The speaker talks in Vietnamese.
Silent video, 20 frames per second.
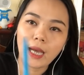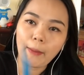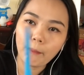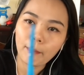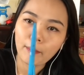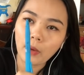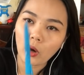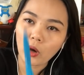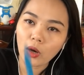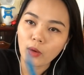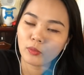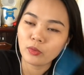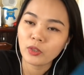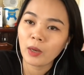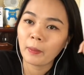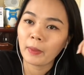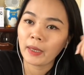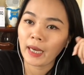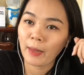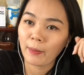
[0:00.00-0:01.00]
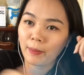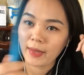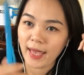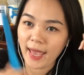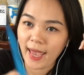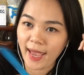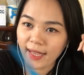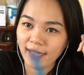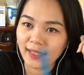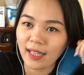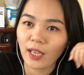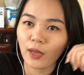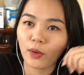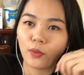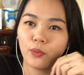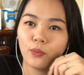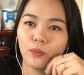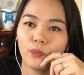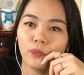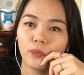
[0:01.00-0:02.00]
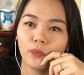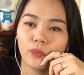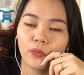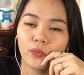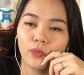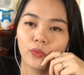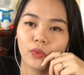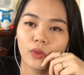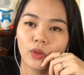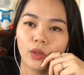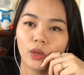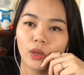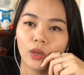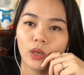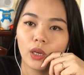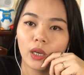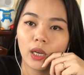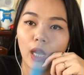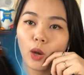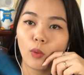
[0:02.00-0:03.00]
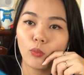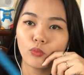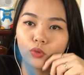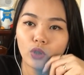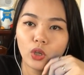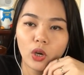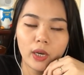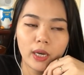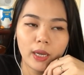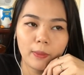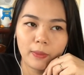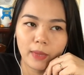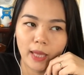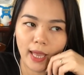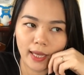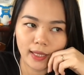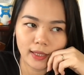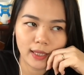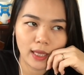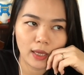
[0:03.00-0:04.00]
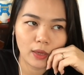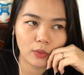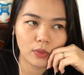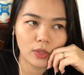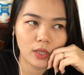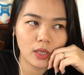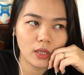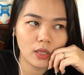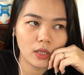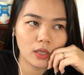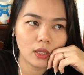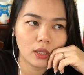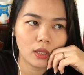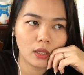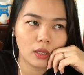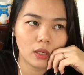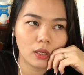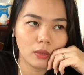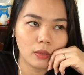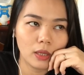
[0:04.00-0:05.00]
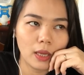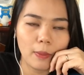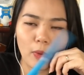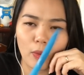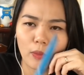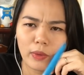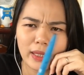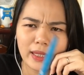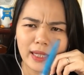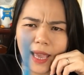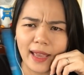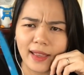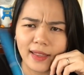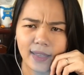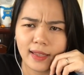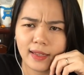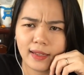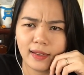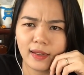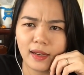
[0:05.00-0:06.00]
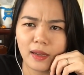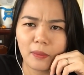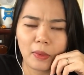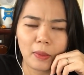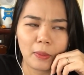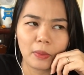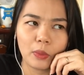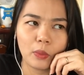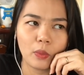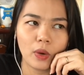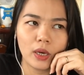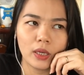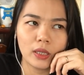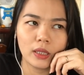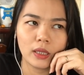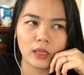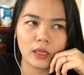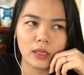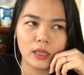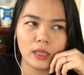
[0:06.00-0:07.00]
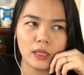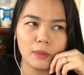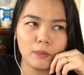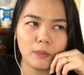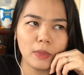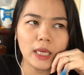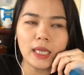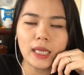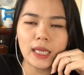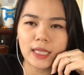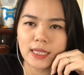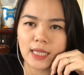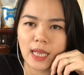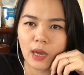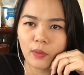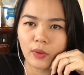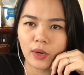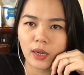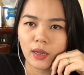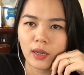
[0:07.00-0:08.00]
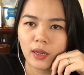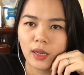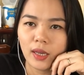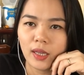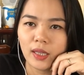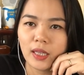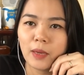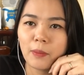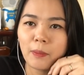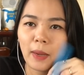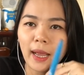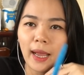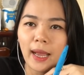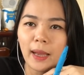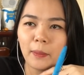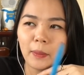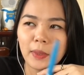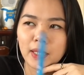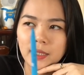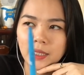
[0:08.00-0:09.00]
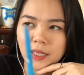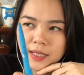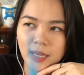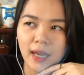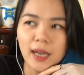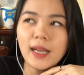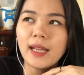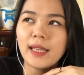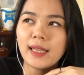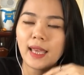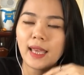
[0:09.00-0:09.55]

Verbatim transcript: cấm, họ không cho mình đem nhãn theo, không cho đem nhãn theo với uh, thêm một cái trái gì nữa đó mà mình quên rồi, hình như mít hay sao đó, nhưng mà mình chỉ nhớ là